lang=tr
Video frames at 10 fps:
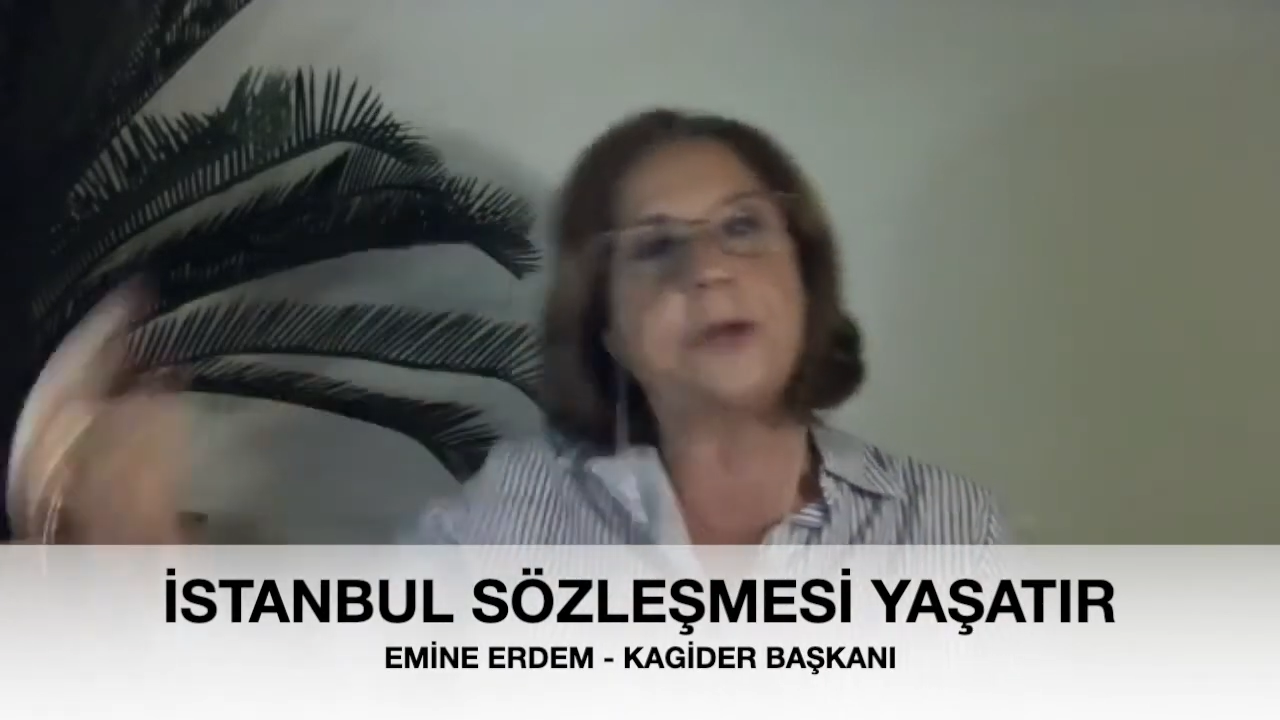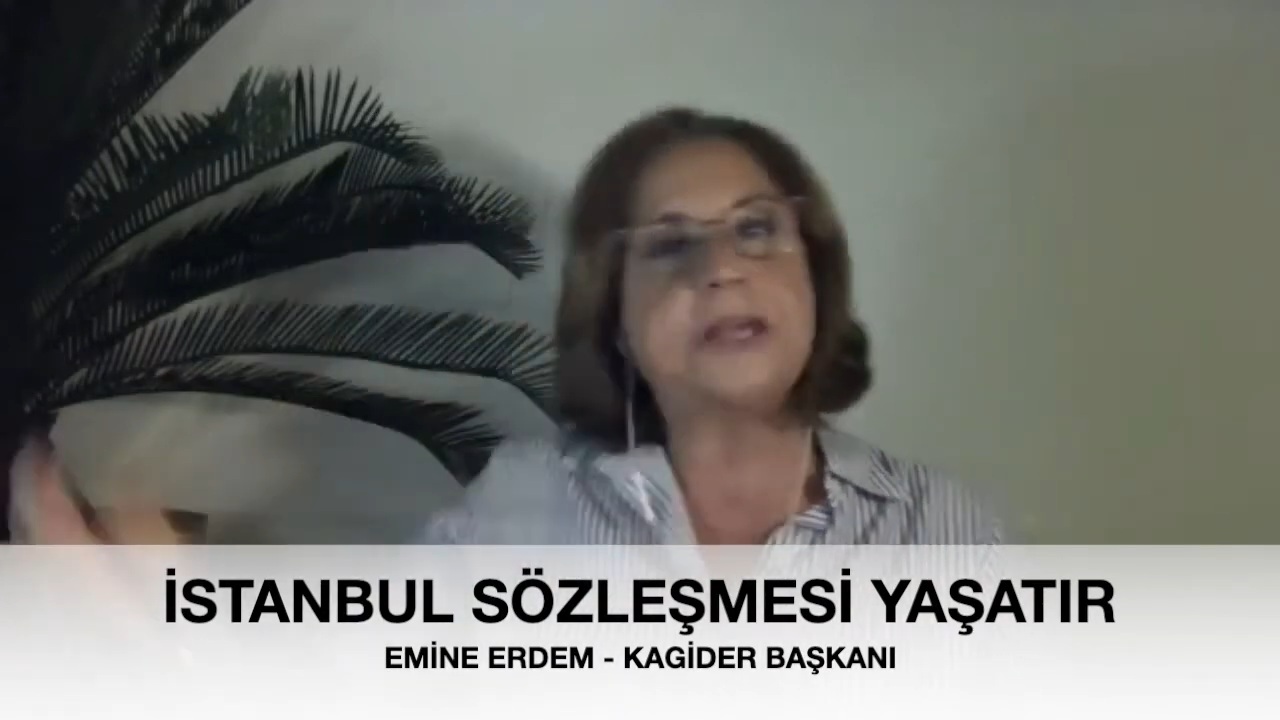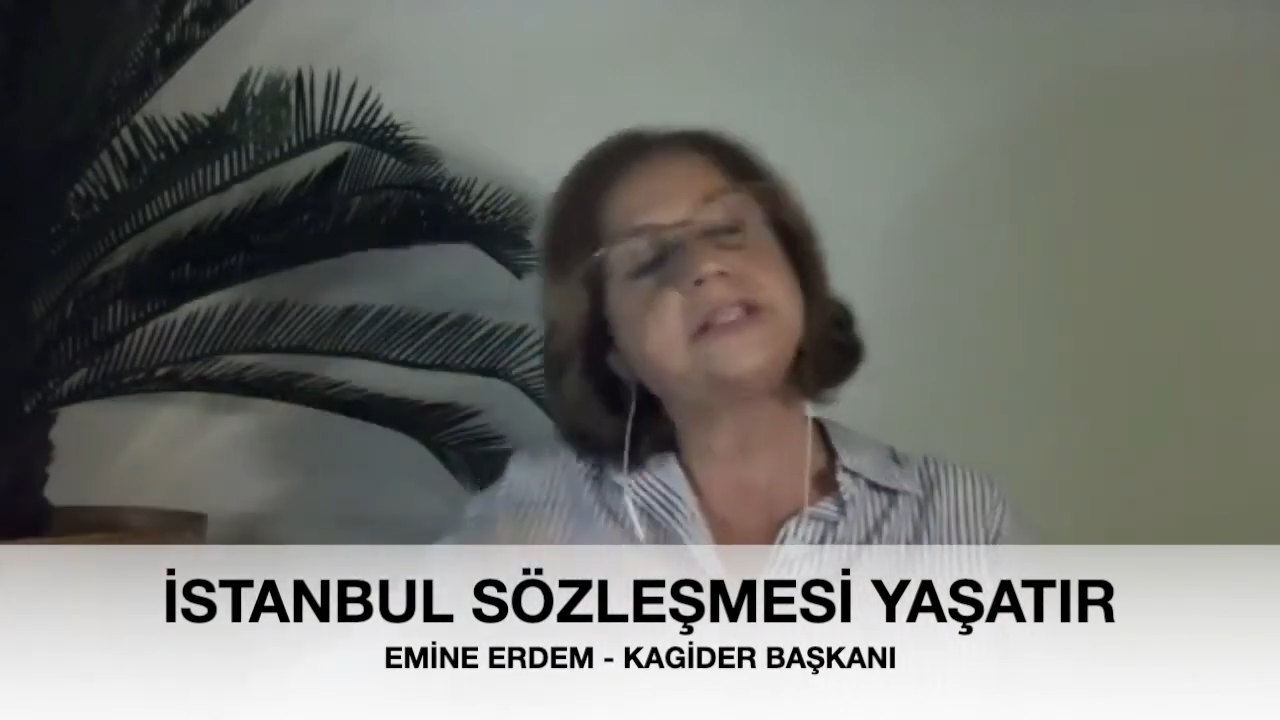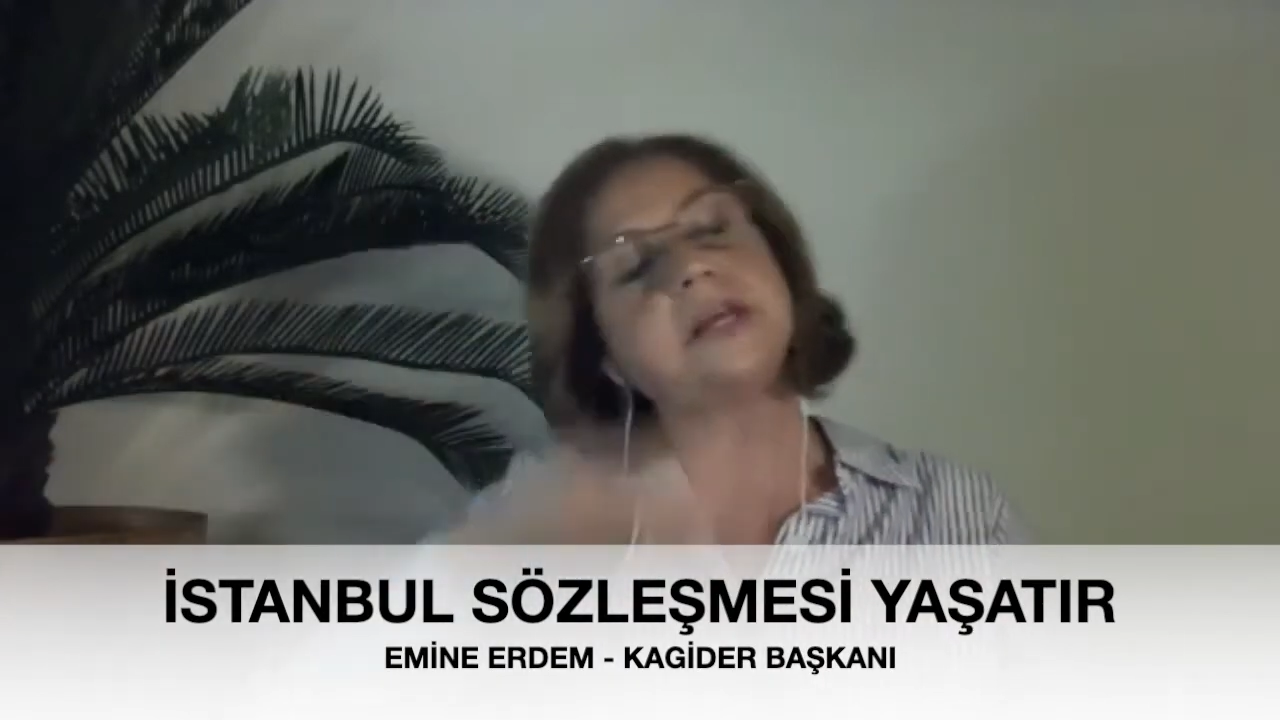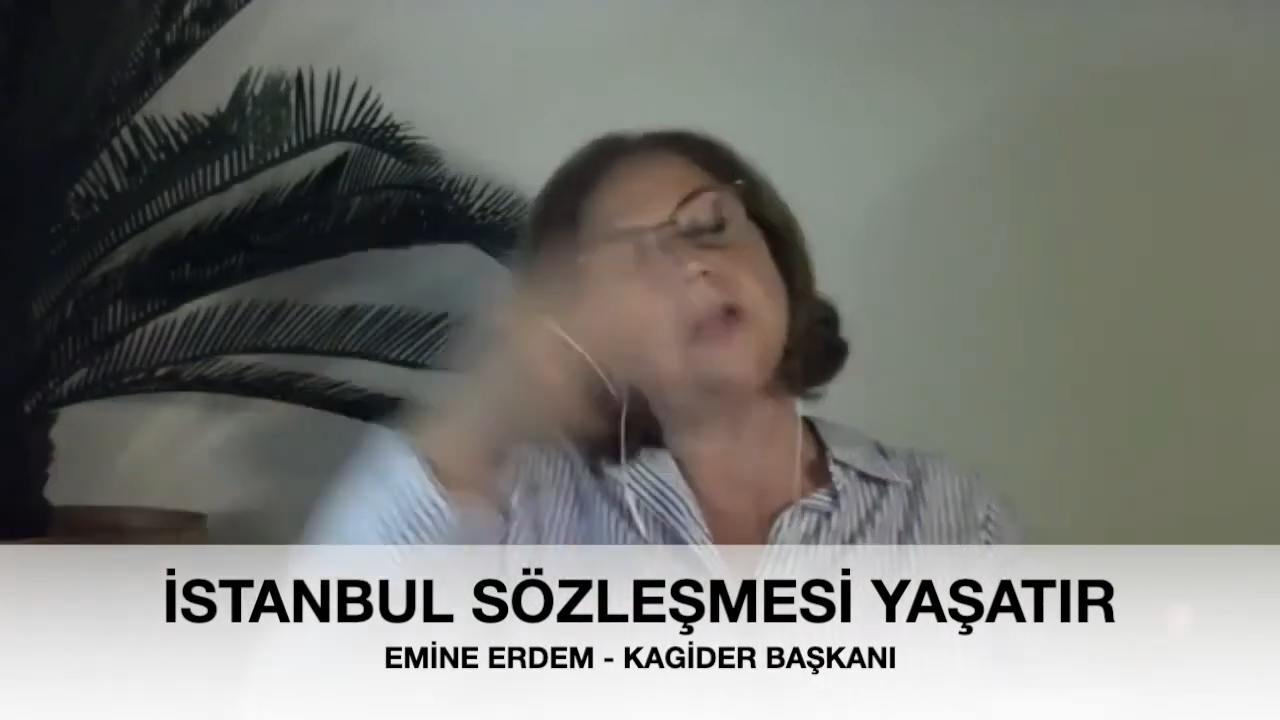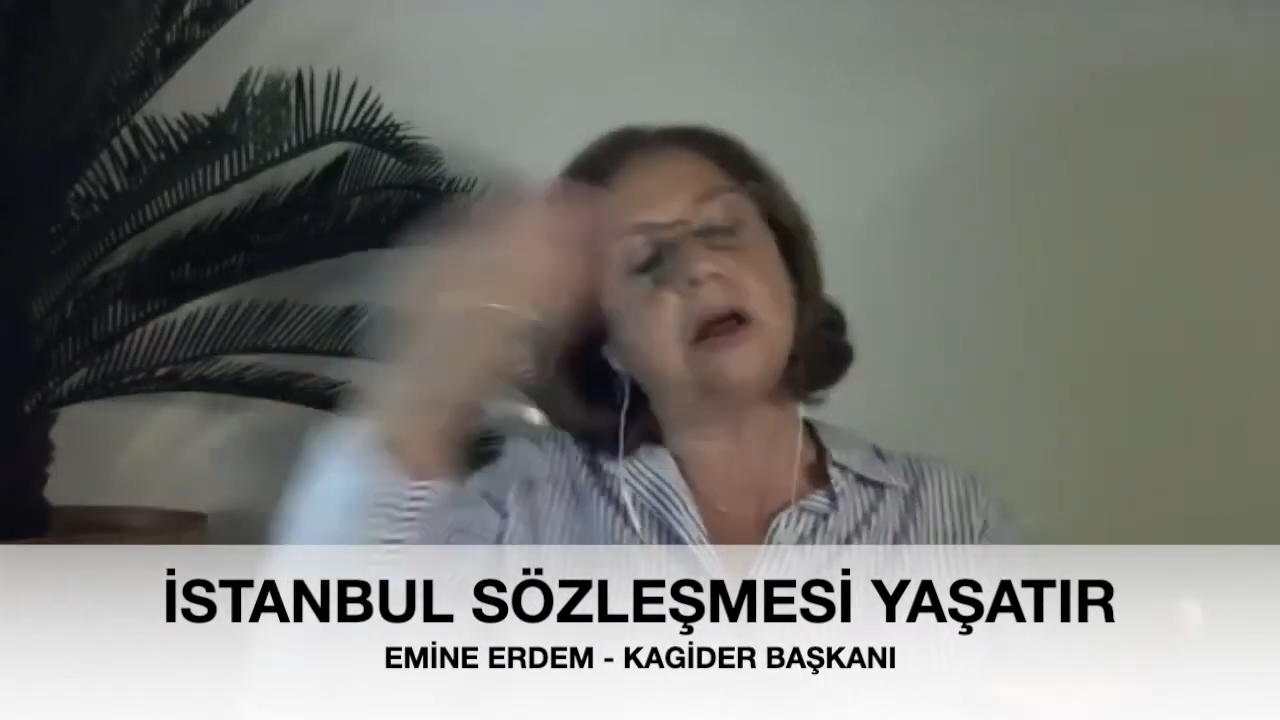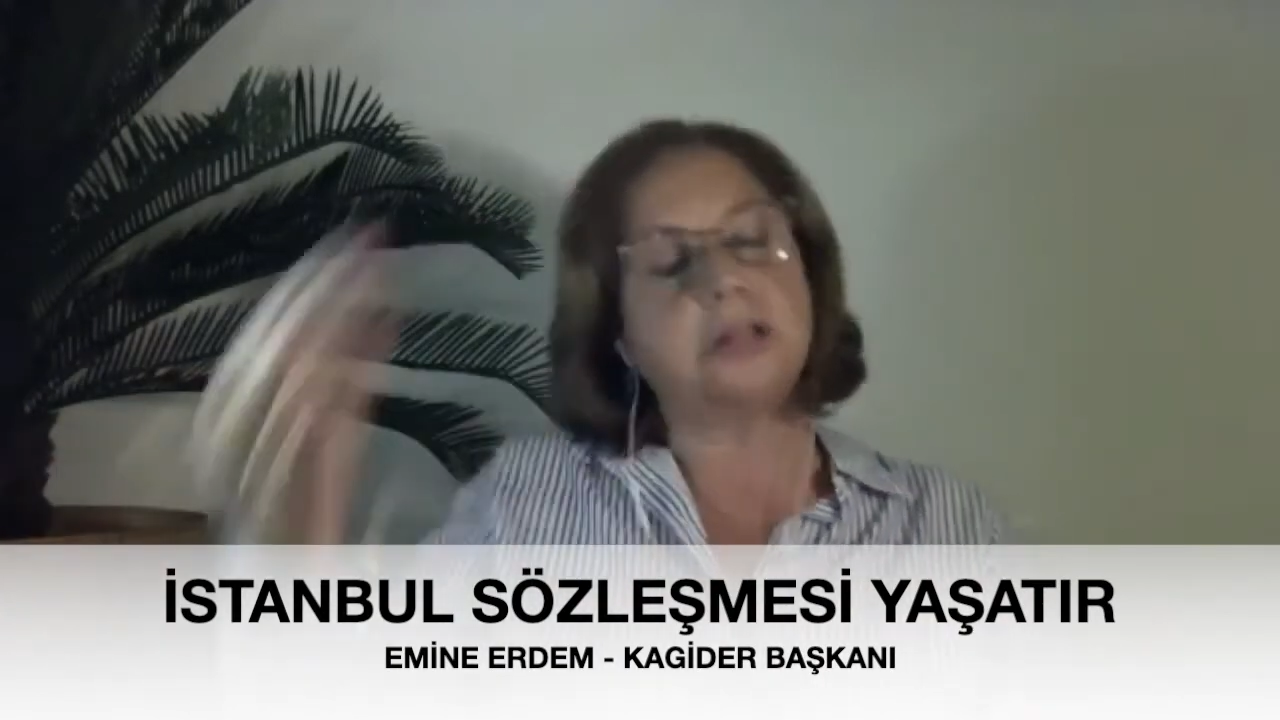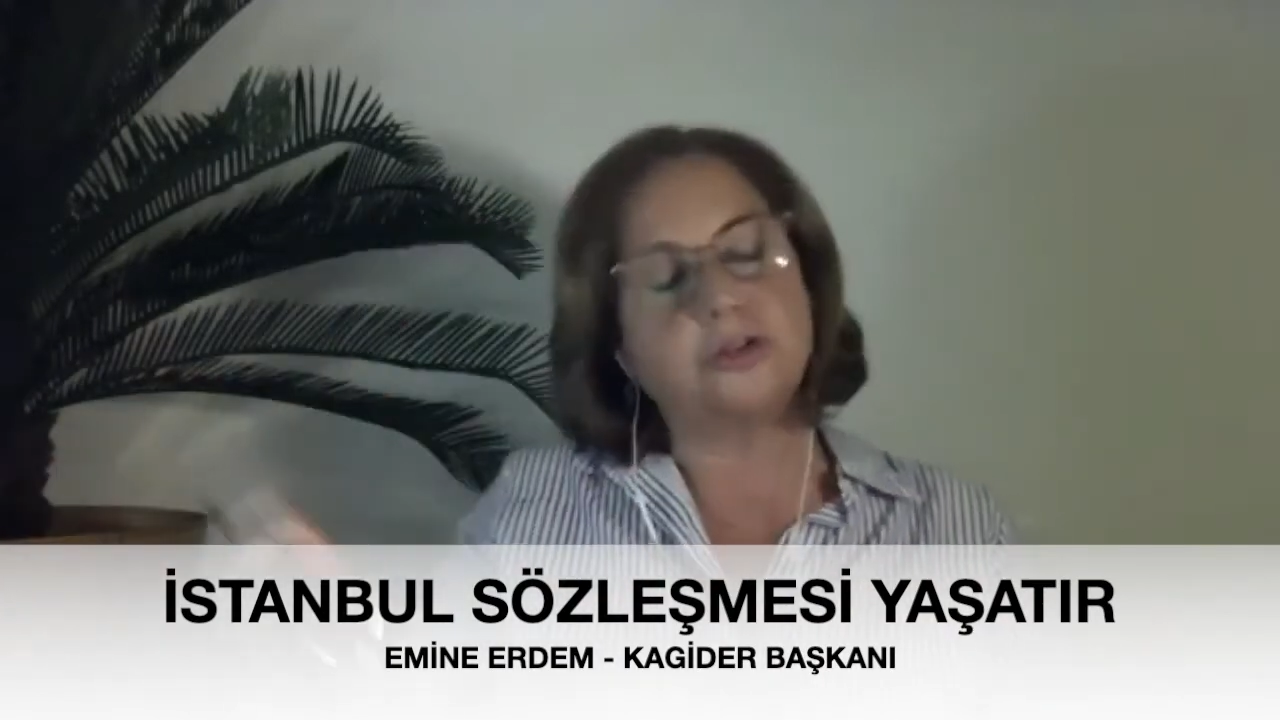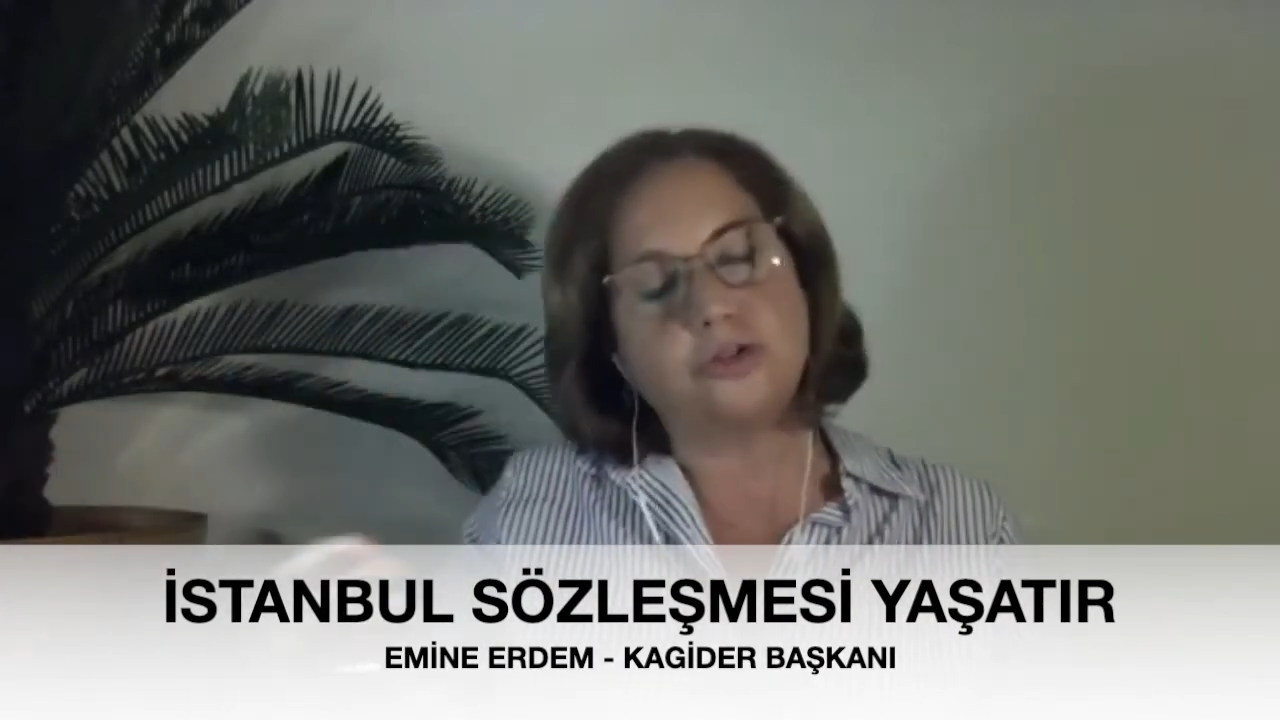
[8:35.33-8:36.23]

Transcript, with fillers: İnsan Hakları